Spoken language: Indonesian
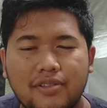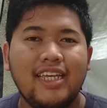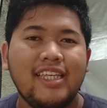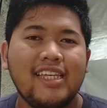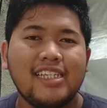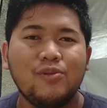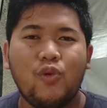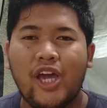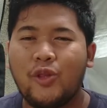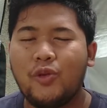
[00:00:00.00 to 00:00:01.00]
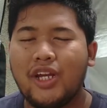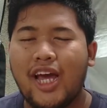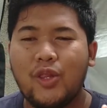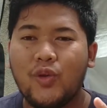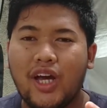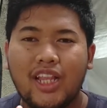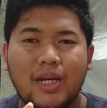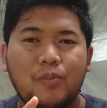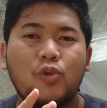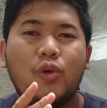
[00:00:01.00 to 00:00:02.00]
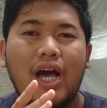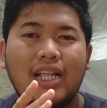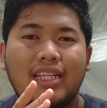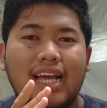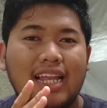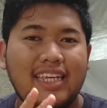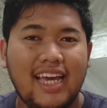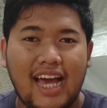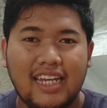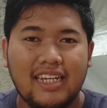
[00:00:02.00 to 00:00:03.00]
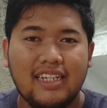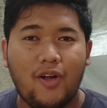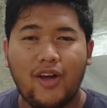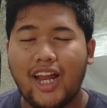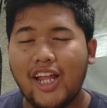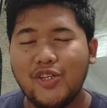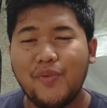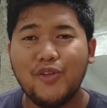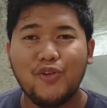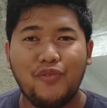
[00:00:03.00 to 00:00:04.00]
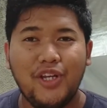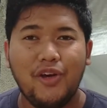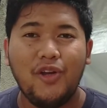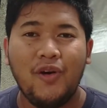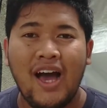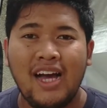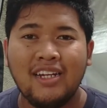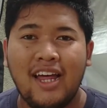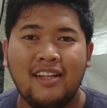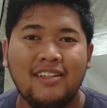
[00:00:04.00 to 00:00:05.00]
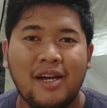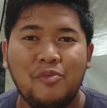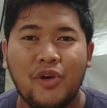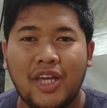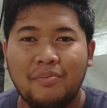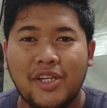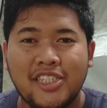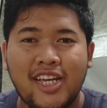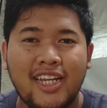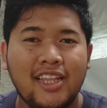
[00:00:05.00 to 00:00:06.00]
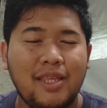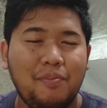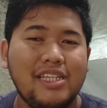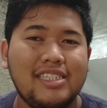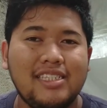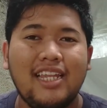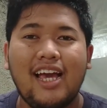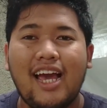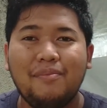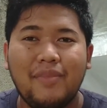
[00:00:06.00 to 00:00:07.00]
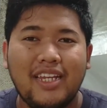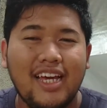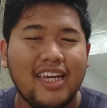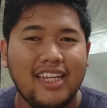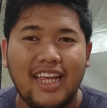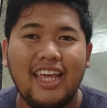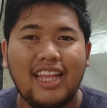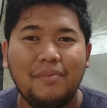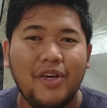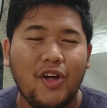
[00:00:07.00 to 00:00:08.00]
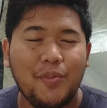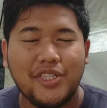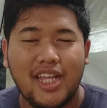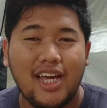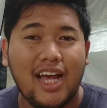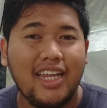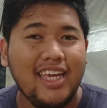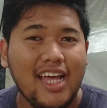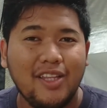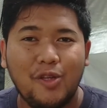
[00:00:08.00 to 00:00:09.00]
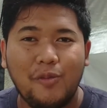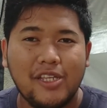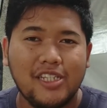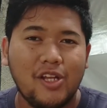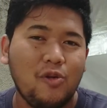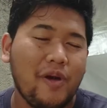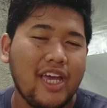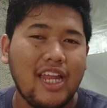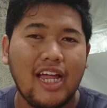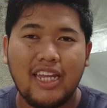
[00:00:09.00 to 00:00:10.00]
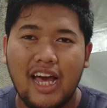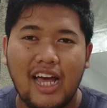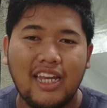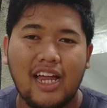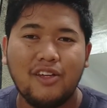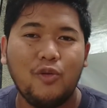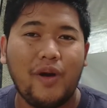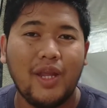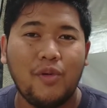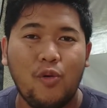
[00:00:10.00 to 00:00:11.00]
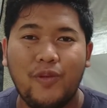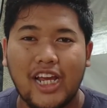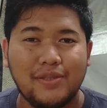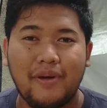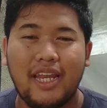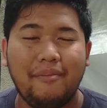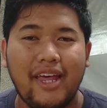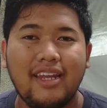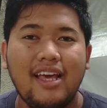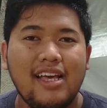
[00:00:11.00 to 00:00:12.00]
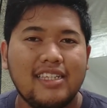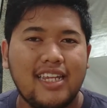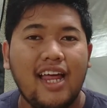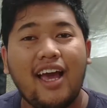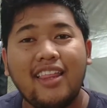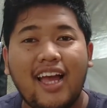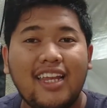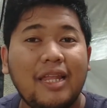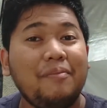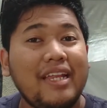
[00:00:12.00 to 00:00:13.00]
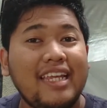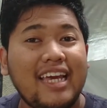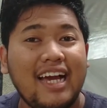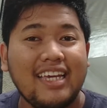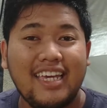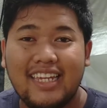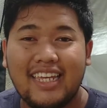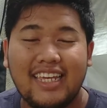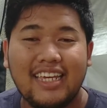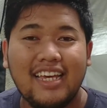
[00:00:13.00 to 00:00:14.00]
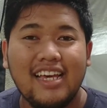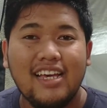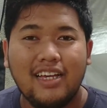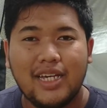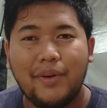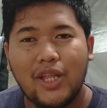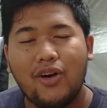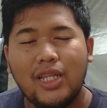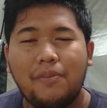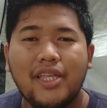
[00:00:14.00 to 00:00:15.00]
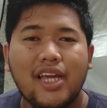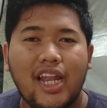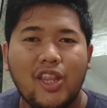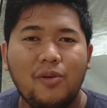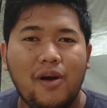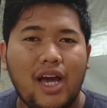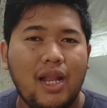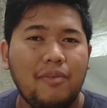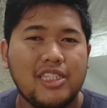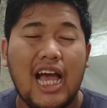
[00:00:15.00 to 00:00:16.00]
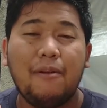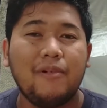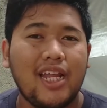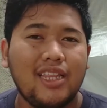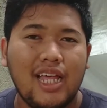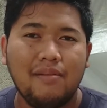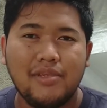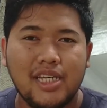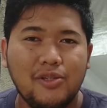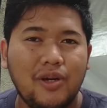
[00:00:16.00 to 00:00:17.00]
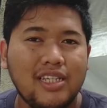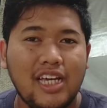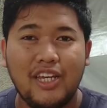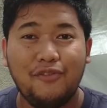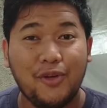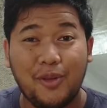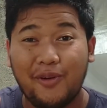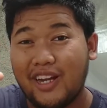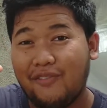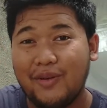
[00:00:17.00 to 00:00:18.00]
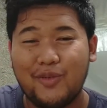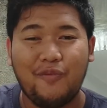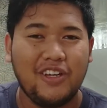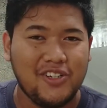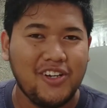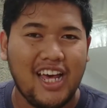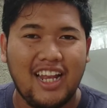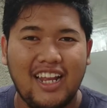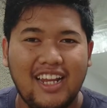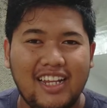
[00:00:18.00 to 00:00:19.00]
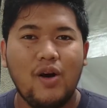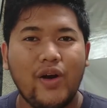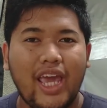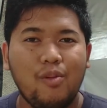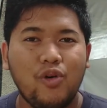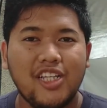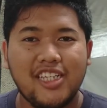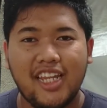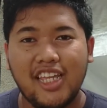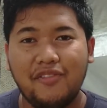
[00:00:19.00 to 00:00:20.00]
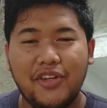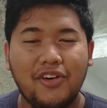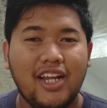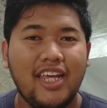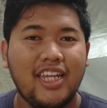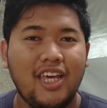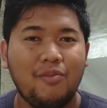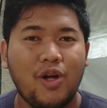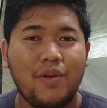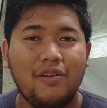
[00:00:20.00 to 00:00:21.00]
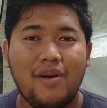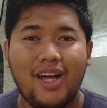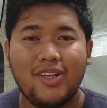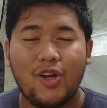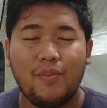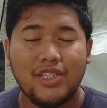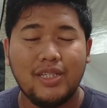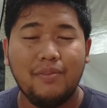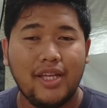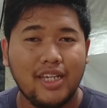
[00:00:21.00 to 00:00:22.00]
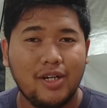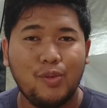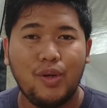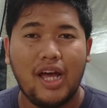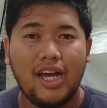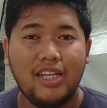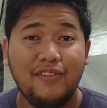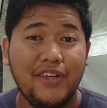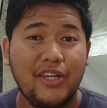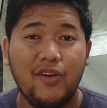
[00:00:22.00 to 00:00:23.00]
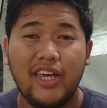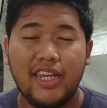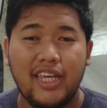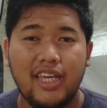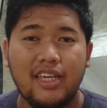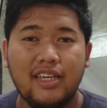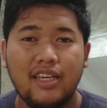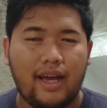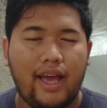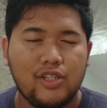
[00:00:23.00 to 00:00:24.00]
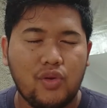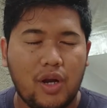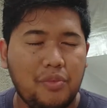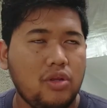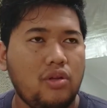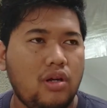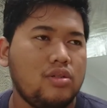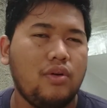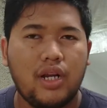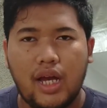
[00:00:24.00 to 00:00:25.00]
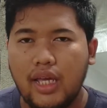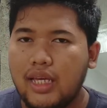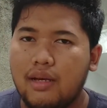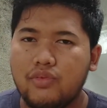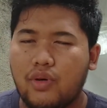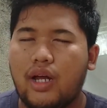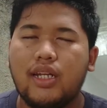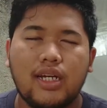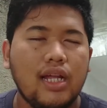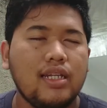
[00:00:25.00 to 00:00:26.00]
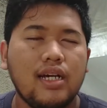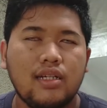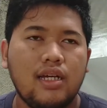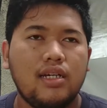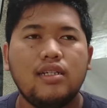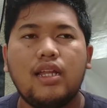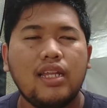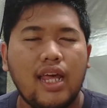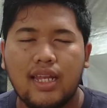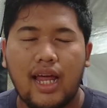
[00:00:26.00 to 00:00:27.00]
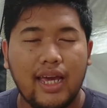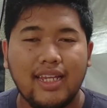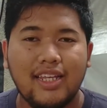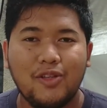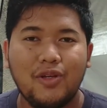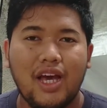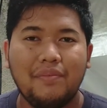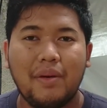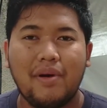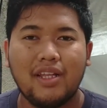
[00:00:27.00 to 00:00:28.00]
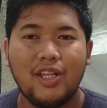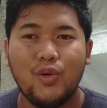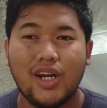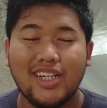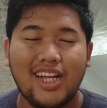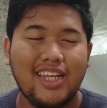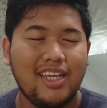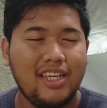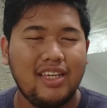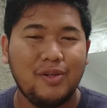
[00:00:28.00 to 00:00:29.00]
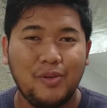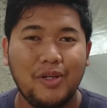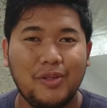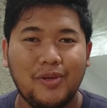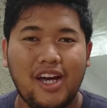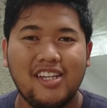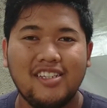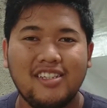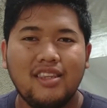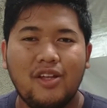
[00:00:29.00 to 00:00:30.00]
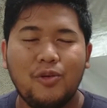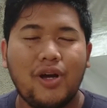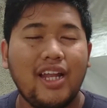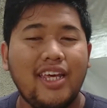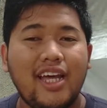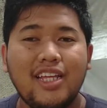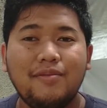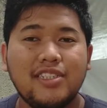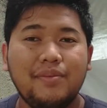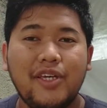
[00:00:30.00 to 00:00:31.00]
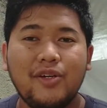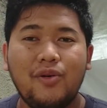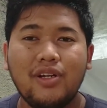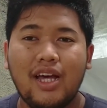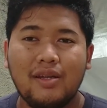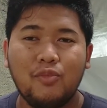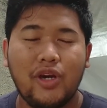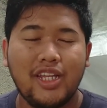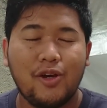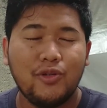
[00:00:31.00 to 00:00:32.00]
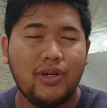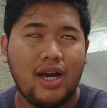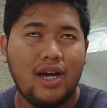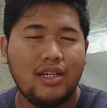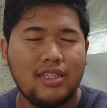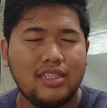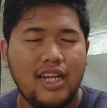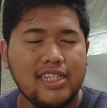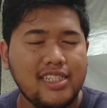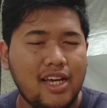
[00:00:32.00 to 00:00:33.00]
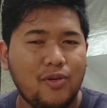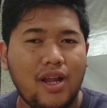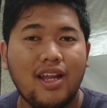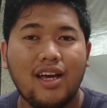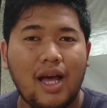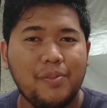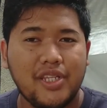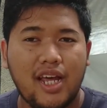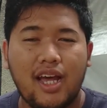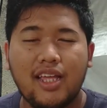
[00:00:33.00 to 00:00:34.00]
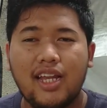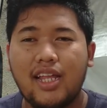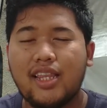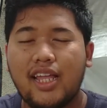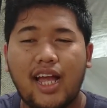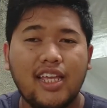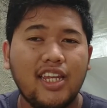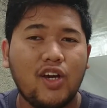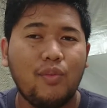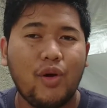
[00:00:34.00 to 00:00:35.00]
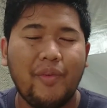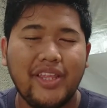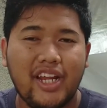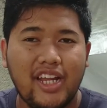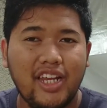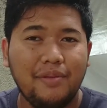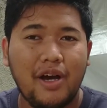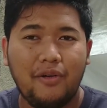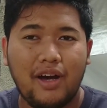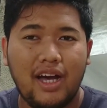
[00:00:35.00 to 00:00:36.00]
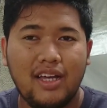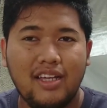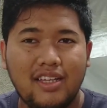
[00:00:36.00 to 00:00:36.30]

Intinya semuanya itu tergantung dengan kebutuhan kalian. Kalau kalian cuma untuk video doang dan ya mungkin budget kalian tipis, silakan pilih yang ini. Tapi kalau misalnya kalian tuh budgetnya lumayan ada dan lumayan mau bereksperimen, silakan kalian pilih yang ini. Siapa tahu kedepannya kalian tuh bakal bisa upgrade dan bisa juga jadi fotografer profesional. Oke, mungkin sekian aja video kali ini. Mohon maaf banget kalau masih banyak kekurangan di video ini kayak suara motor, suara ayam, suara anak-anak ya, dan lain-lain itu ya memang di luar kendaliku gitu kan. Dan untuk kalian yang masih bingung dan mungkin aku juga jelasinnya kurang lengkap, silahkan kalian tanya aja di kolom komentar yang ada di bawah.